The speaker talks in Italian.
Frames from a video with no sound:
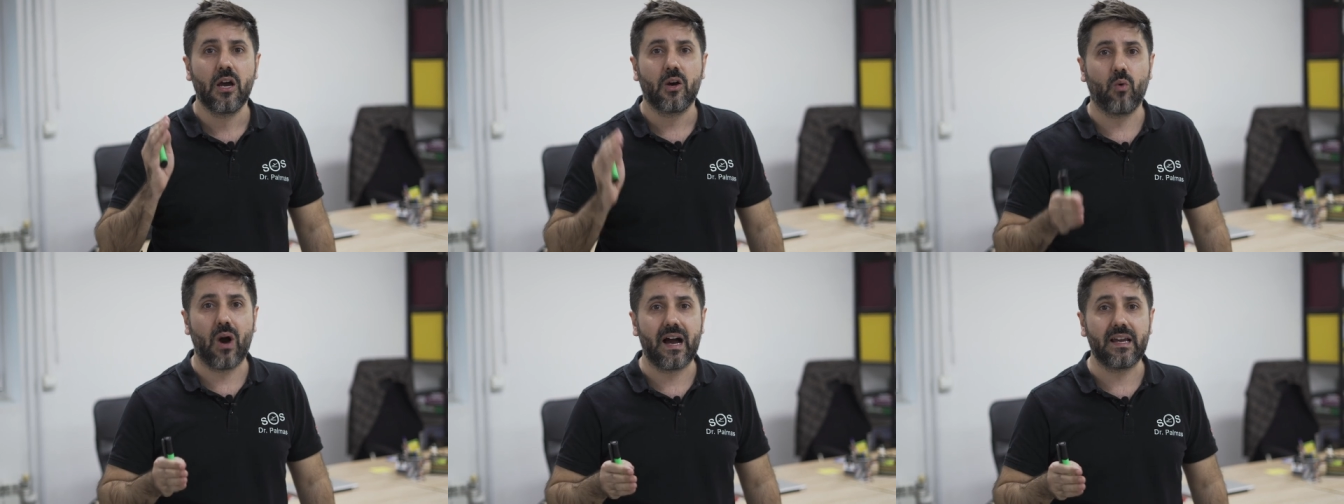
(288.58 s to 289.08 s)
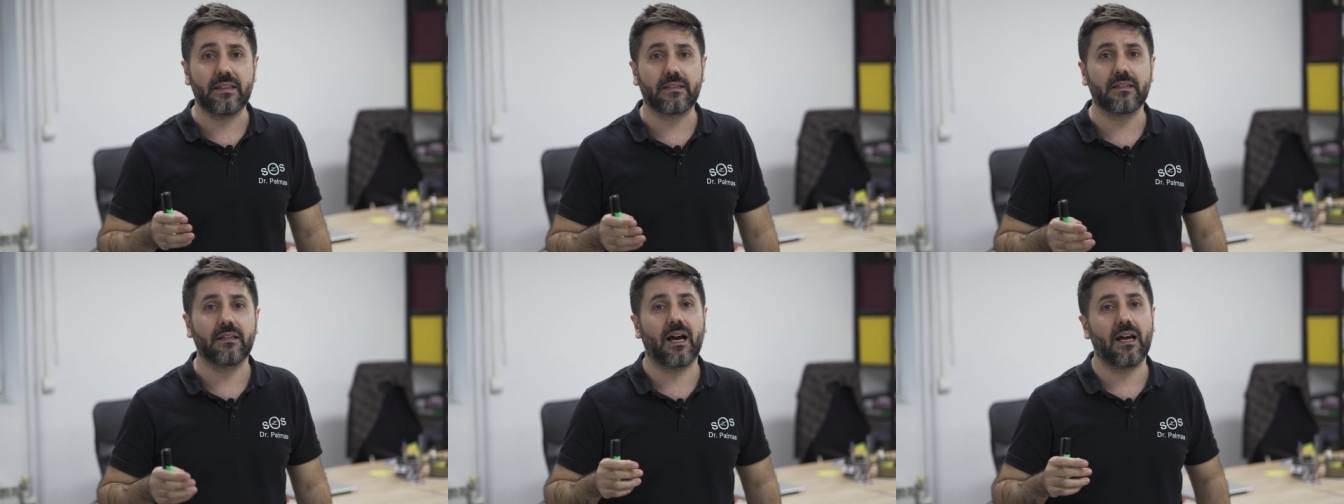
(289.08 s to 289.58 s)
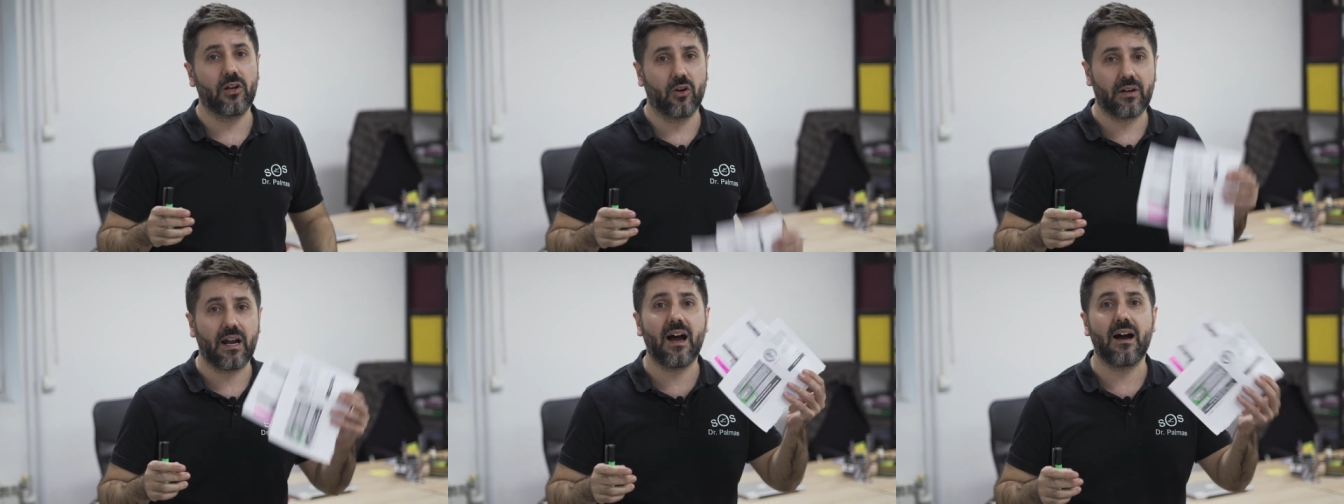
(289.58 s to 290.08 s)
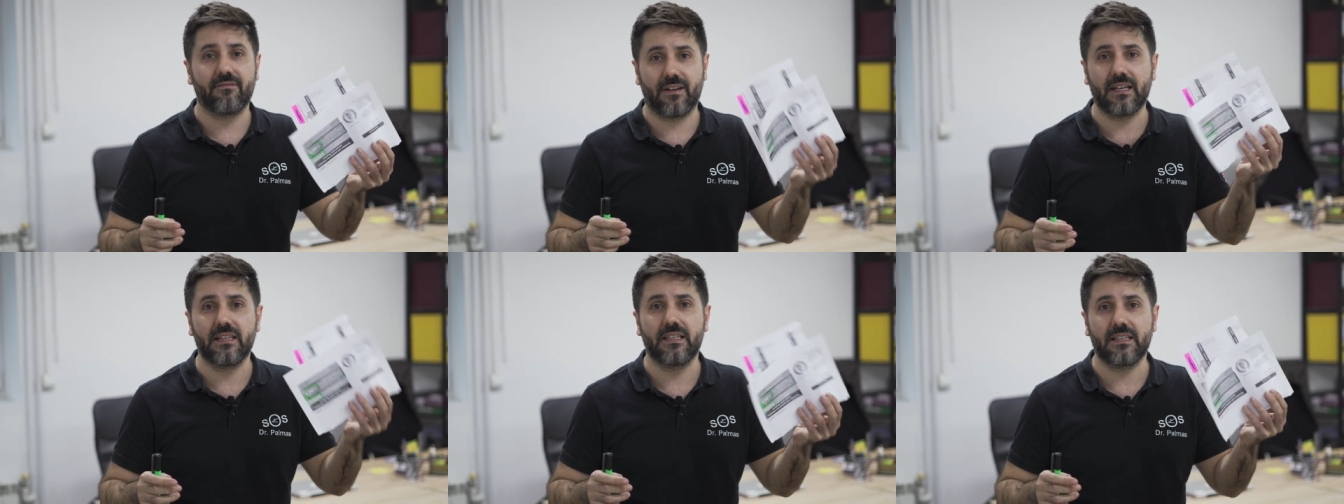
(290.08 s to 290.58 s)
white, allora ha
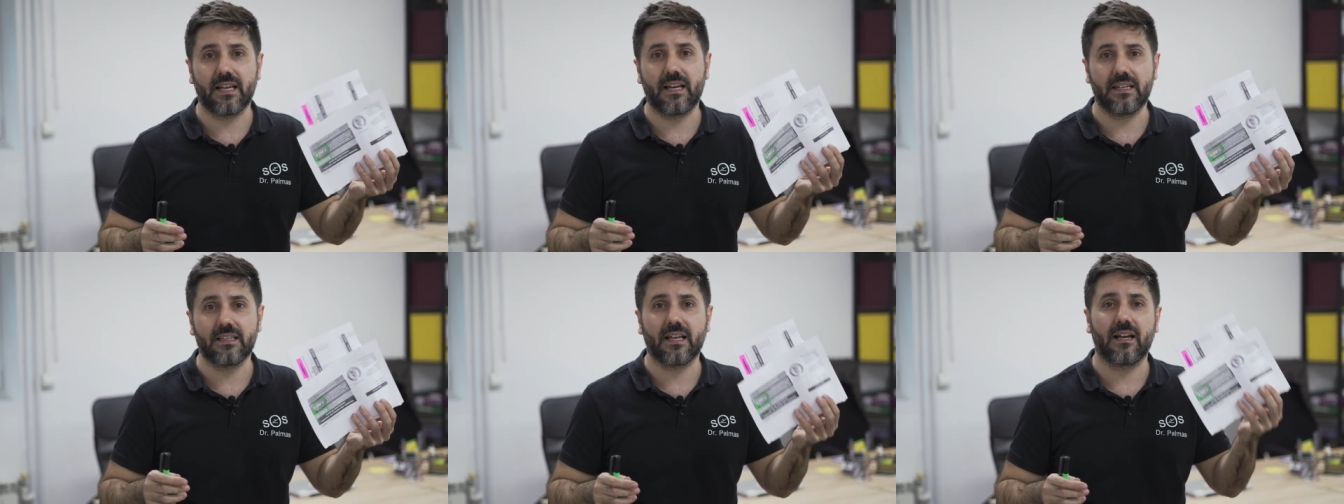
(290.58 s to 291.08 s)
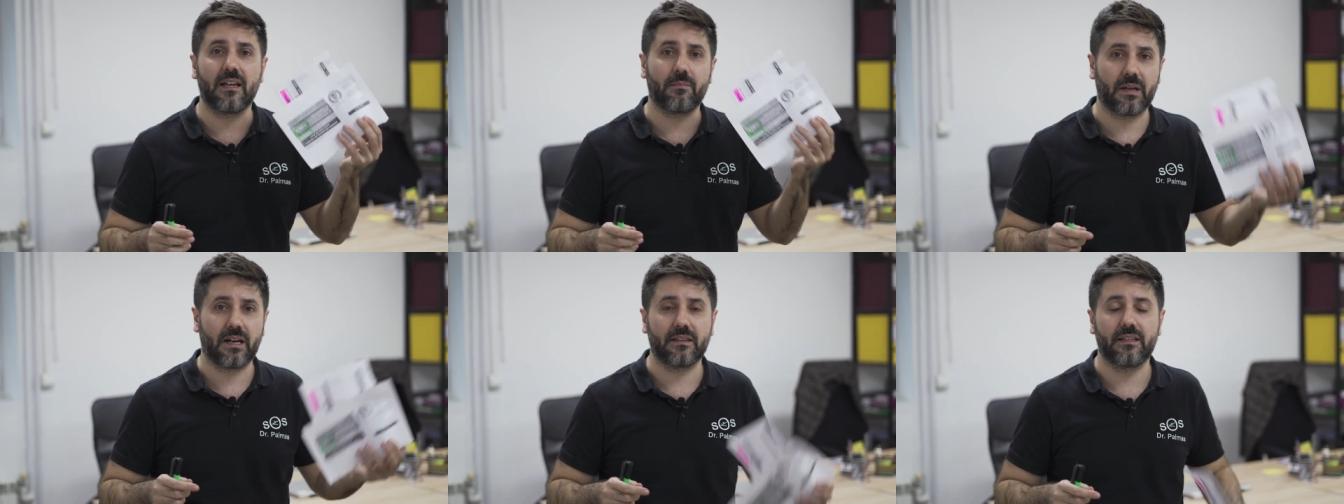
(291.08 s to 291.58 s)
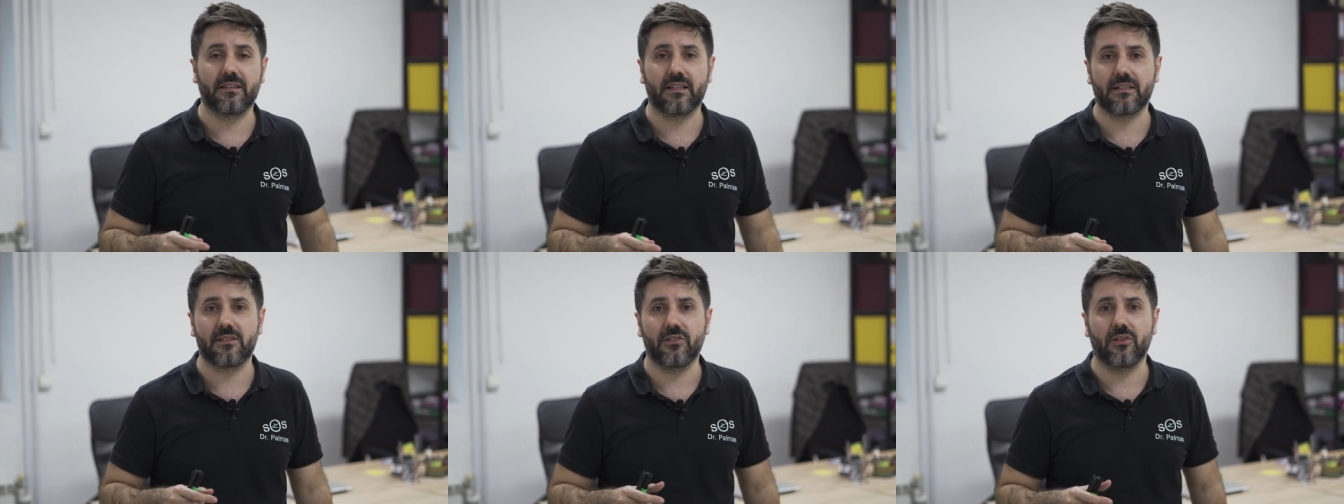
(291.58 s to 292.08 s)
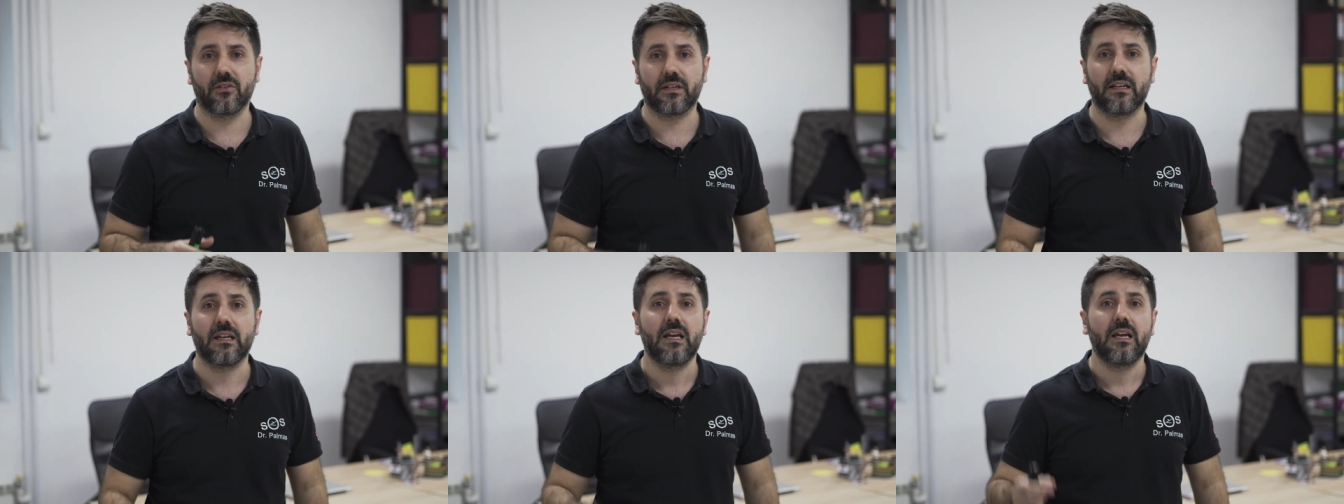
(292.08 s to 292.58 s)
validità in Italia per la detrazione.